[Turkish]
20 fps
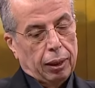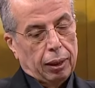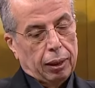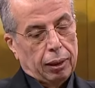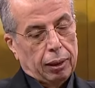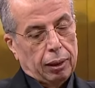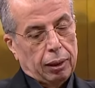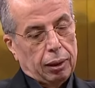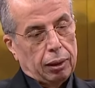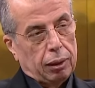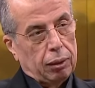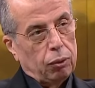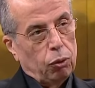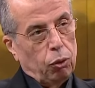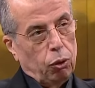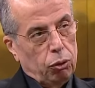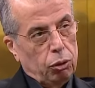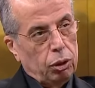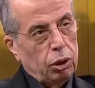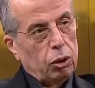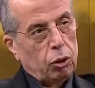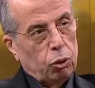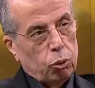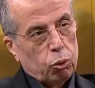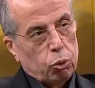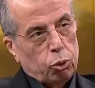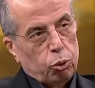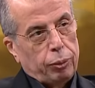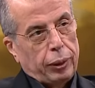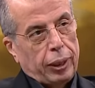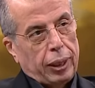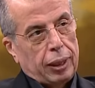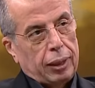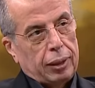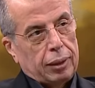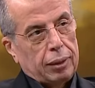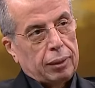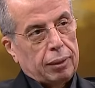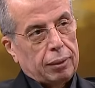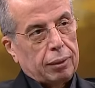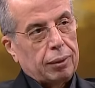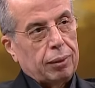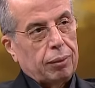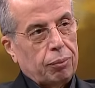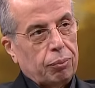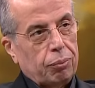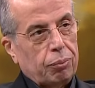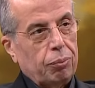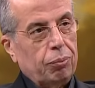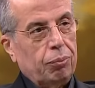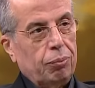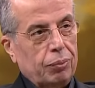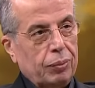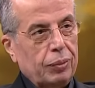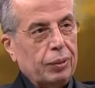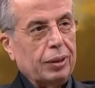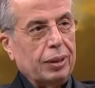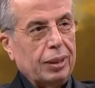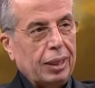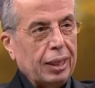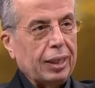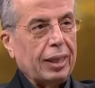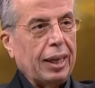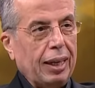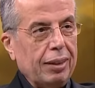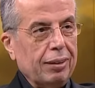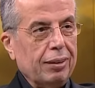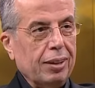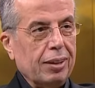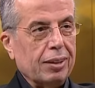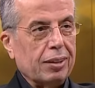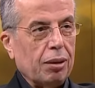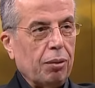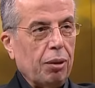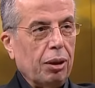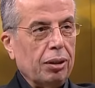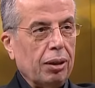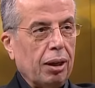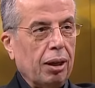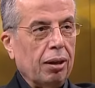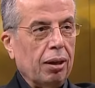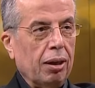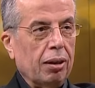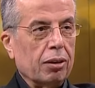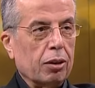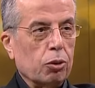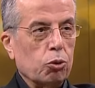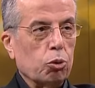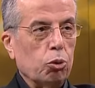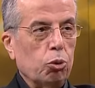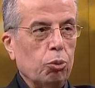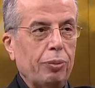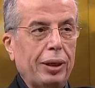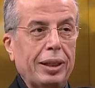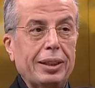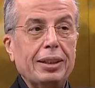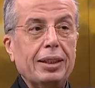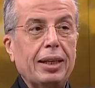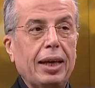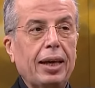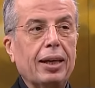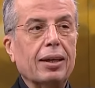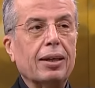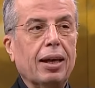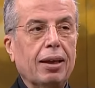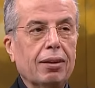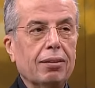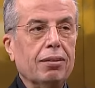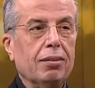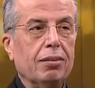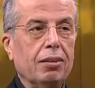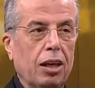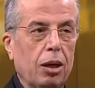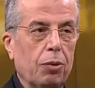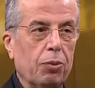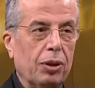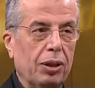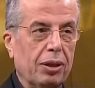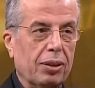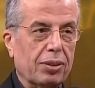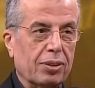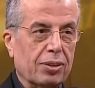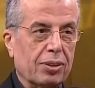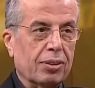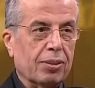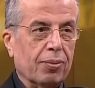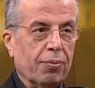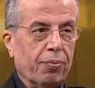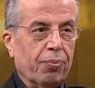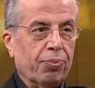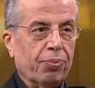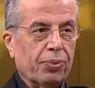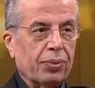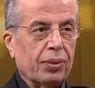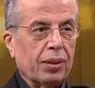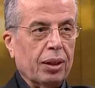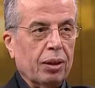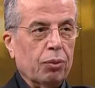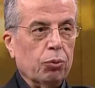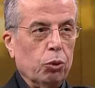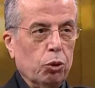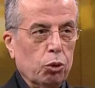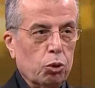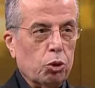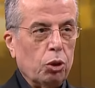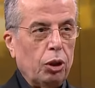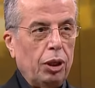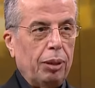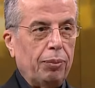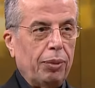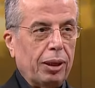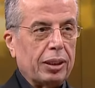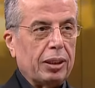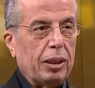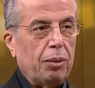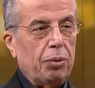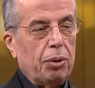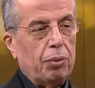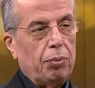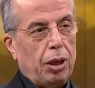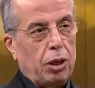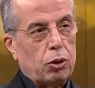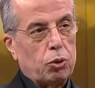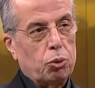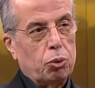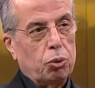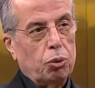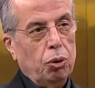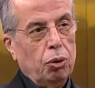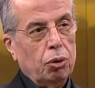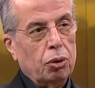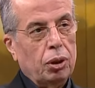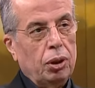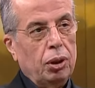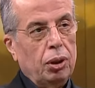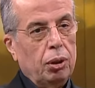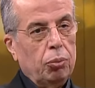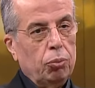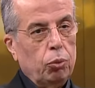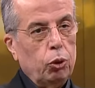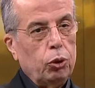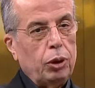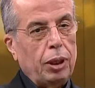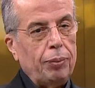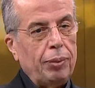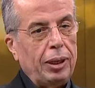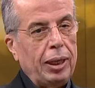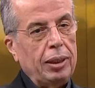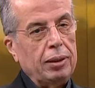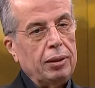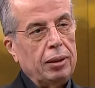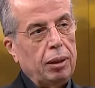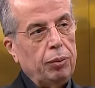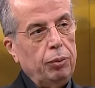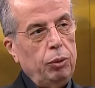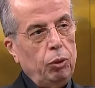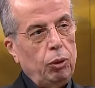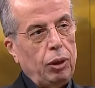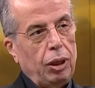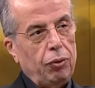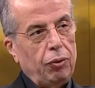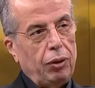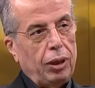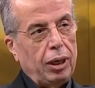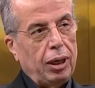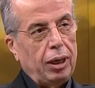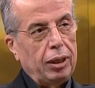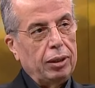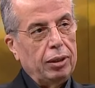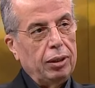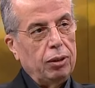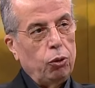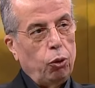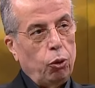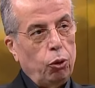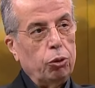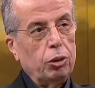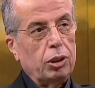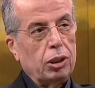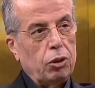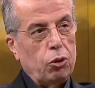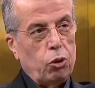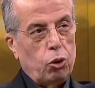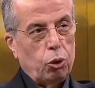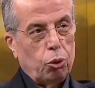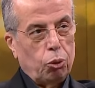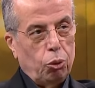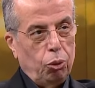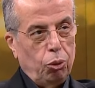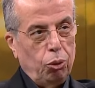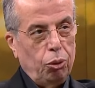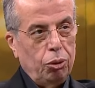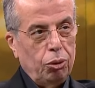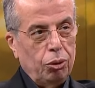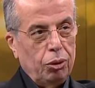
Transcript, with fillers: Ee, onun için Kuba'ya geldiği zaman Allah Resulü Medine'ye geldi diyebiliriz. Doğru. Bunu söylemekte bir mahzur yok. Muhtemelen Rabiul Evvel ayının 12. günü